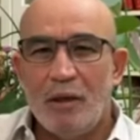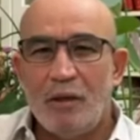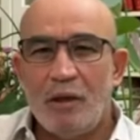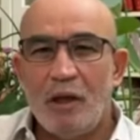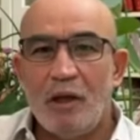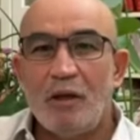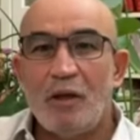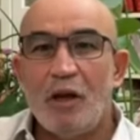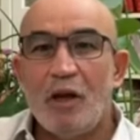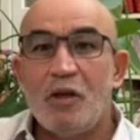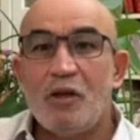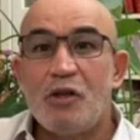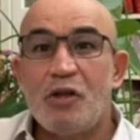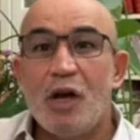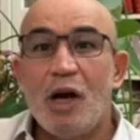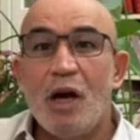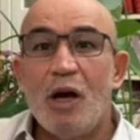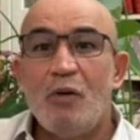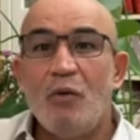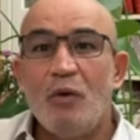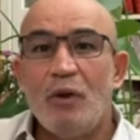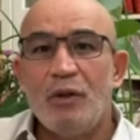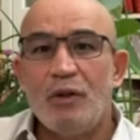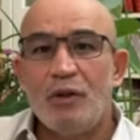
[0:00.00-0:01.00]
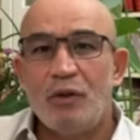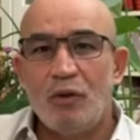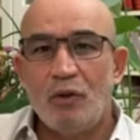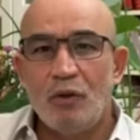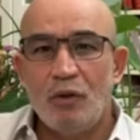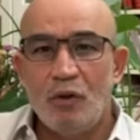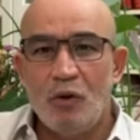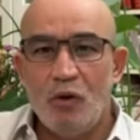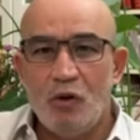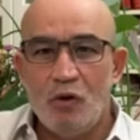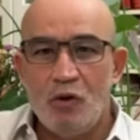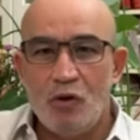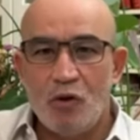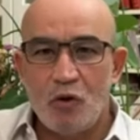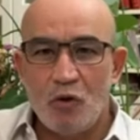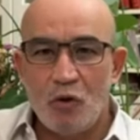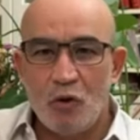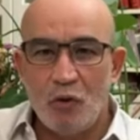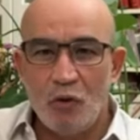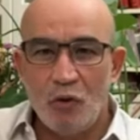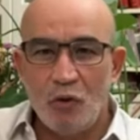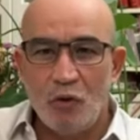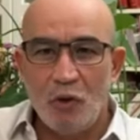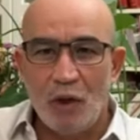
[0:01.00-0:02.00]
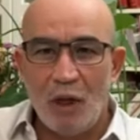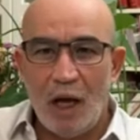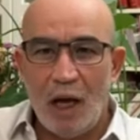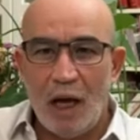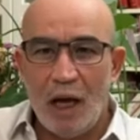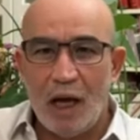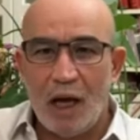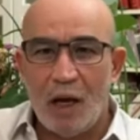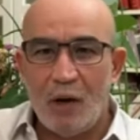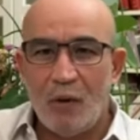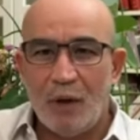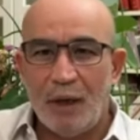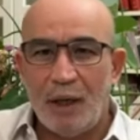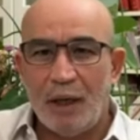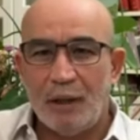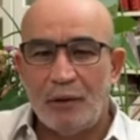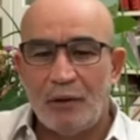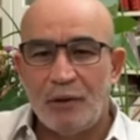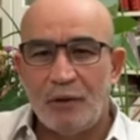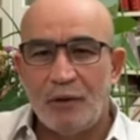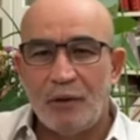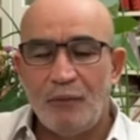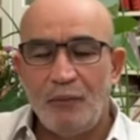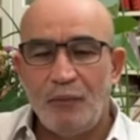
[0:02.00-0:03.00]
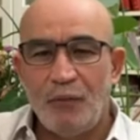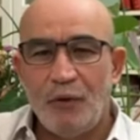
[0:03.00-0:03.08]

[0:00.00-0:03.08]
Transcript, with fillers: تتجاوز جنون الحيوانات